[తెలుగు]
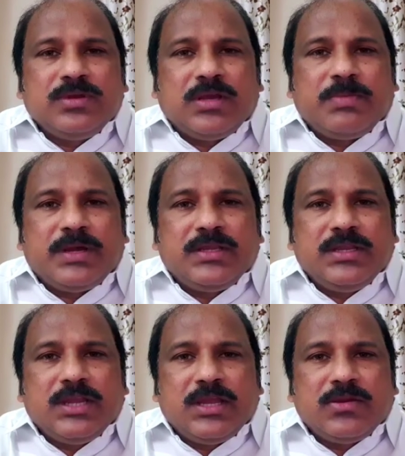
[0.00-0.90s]
ఆ పార్టీ
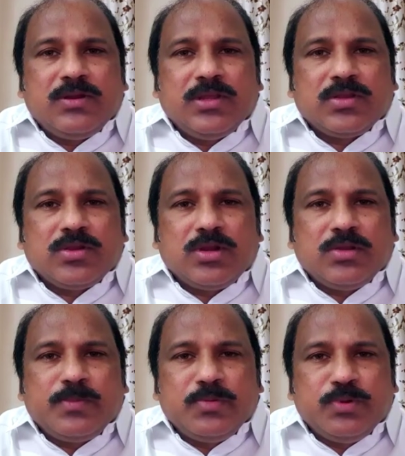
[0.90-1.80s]
నాయకుడి యొక్క కడుపును